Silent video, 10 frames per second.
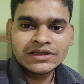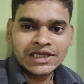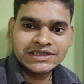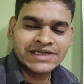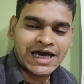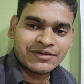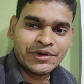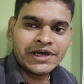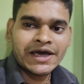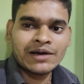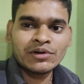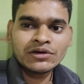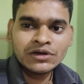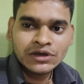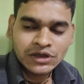তাহলে সার্ভে এবং
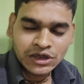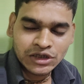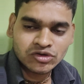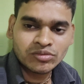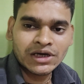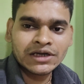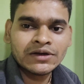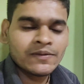তোমার